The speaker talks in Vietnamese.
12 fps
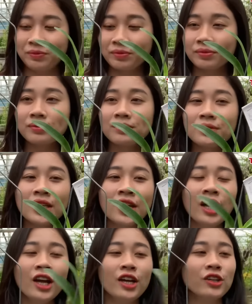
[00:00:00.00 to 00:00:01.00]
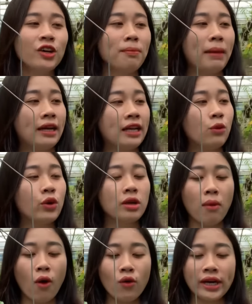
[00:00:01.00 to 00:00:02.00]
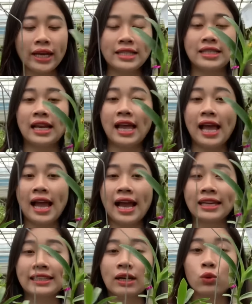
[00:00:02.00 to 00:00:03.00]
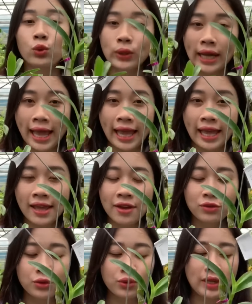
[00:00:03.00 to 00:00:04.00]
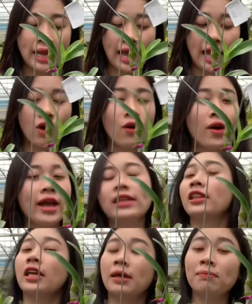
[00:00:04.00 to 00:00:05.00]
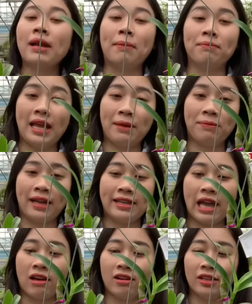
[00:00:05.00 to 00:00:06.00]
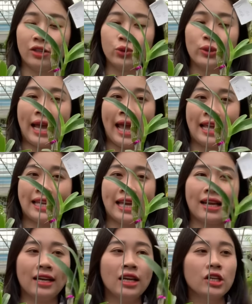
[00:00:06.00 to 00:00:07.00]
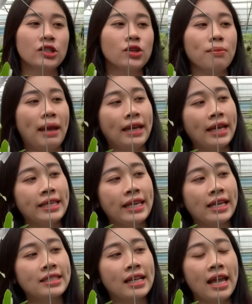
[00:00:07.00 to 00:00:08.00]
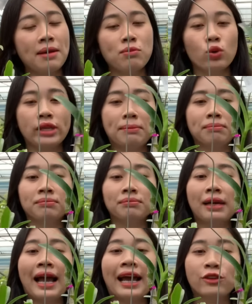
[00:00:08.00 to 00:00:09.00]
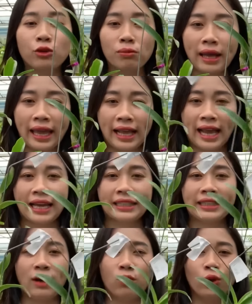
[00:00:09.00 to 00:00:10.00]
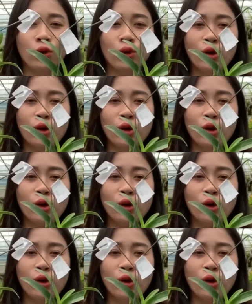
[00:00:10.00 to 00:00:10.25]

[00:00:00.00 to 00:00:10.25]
hai đuôi gà. Rồi mã này Q bốn này sẽ là hai chậu đùi gà. Đùi gà hoa tím đậm đẹp cả nhà ơi, đùi gà nha. Rồi mã này giá sẽ là một trăm hai mươi ngàn hai chậu luôn.